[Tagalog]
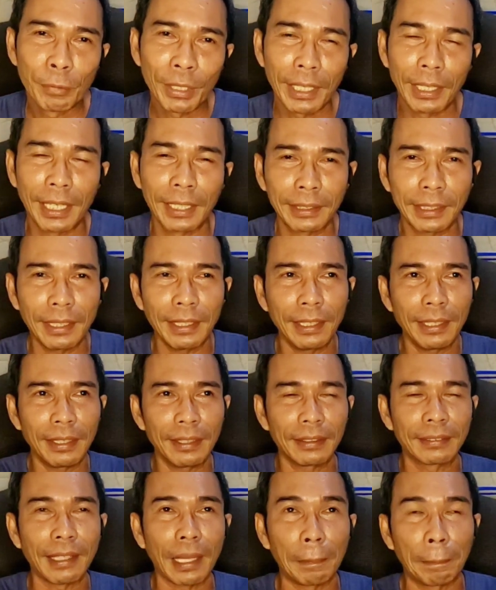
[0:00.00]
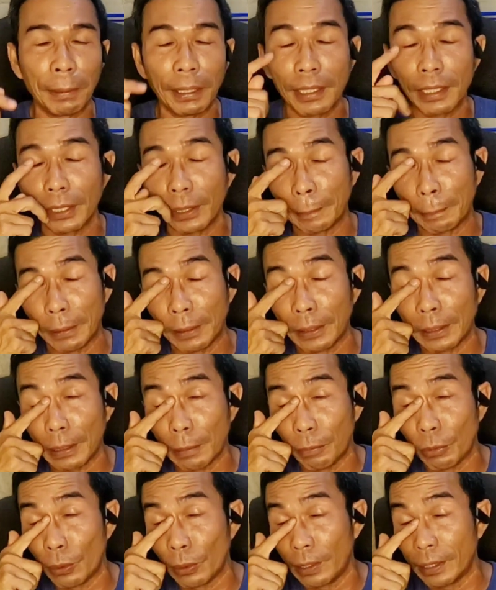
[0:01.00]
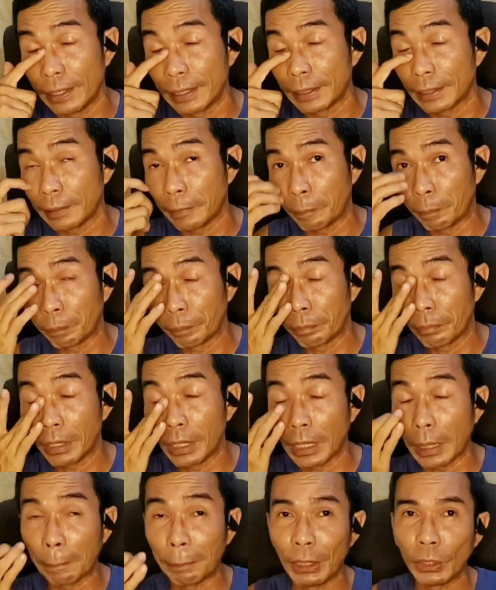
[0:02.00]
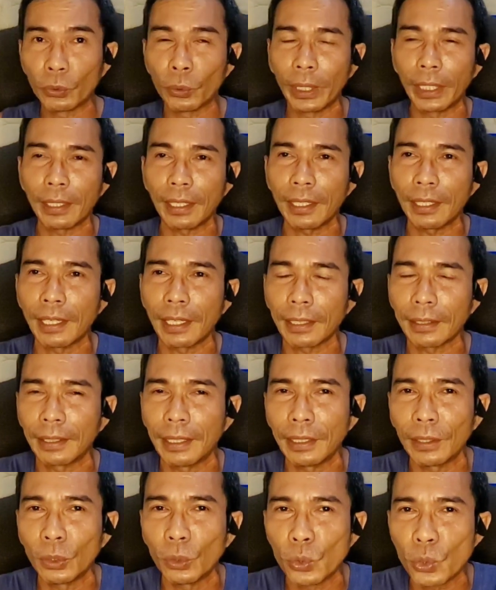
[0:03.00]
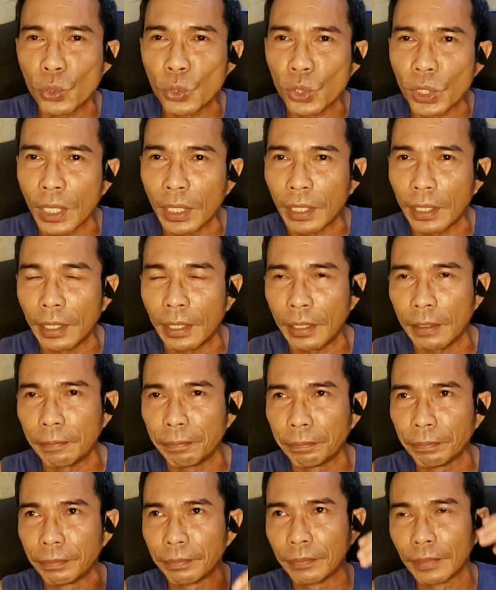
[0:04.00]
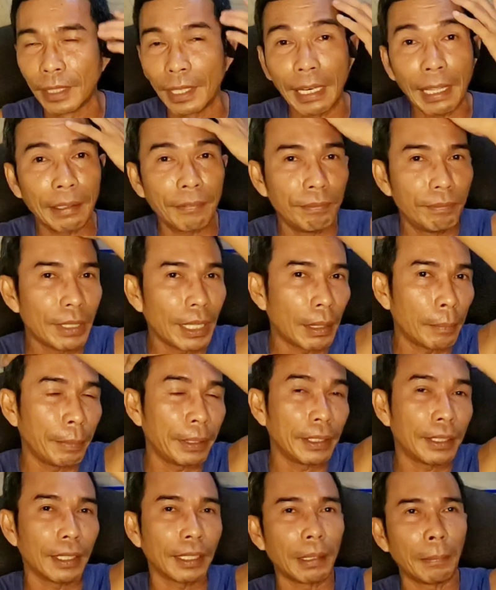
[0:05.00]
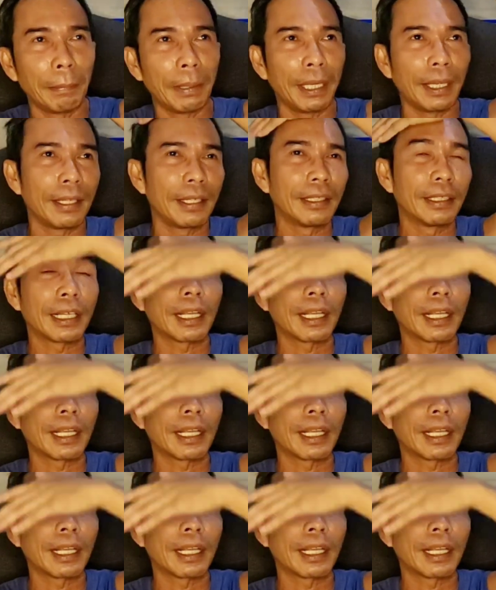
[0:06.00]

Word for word: Ang ating topic ngayon mga ka mga kapito, ay regarding dun sa live namin kagabi.